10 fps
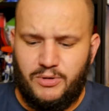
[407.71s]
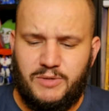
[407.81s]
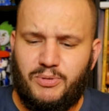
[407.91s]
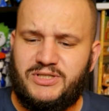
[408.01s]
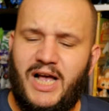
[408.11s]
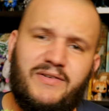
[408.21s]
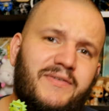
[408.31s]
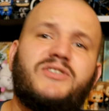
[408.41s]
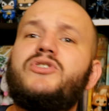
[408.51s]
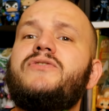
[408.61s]
pozdrawia
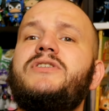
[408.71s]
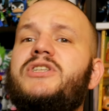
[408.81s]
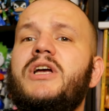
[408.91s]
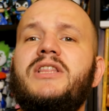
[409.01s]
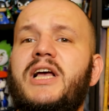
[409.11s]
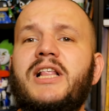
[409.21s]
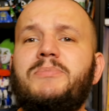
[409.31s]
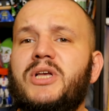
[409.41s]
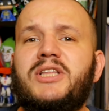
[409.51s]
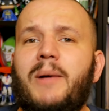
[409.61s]
Was oczywiście
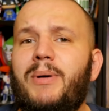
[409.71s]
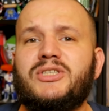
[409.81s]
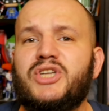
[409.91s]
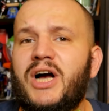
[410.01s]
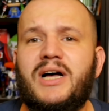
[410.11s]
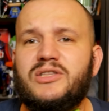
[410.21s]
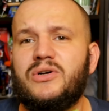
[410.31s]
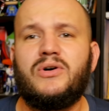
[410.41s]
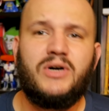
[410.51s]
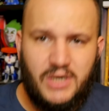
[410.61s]
najlepsza drapaczka
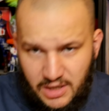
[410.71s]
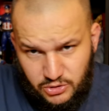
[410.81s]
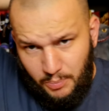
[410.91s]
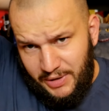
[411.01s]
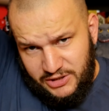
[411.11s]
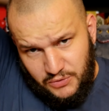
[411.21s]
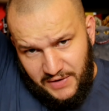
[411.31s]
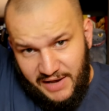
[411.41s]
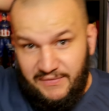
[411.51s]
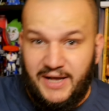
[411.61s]
do, do pleców
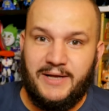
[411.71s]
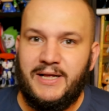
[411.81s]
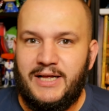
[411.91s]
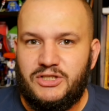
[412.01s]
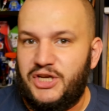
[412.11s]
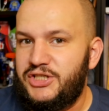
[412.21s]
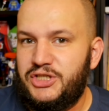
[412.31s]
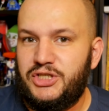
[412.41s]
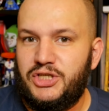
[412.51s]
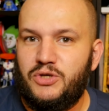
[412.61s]
ever. Cieszę
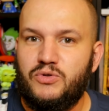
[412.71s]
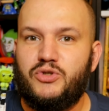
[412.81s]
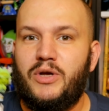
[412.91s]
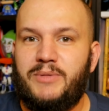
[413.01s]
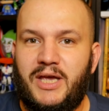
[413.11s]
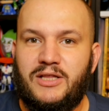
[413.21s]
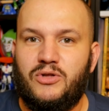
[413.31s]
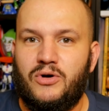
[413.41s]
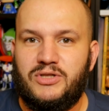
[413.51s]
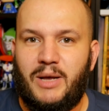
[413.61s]
się, że nie użyłem jej
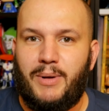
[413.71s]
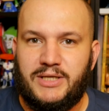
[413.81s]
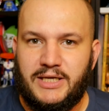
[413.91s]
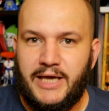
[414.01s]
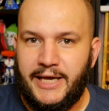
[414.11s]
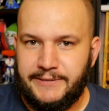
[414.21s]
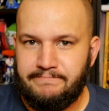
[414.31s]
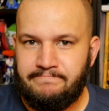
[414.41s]
do drapania jaj.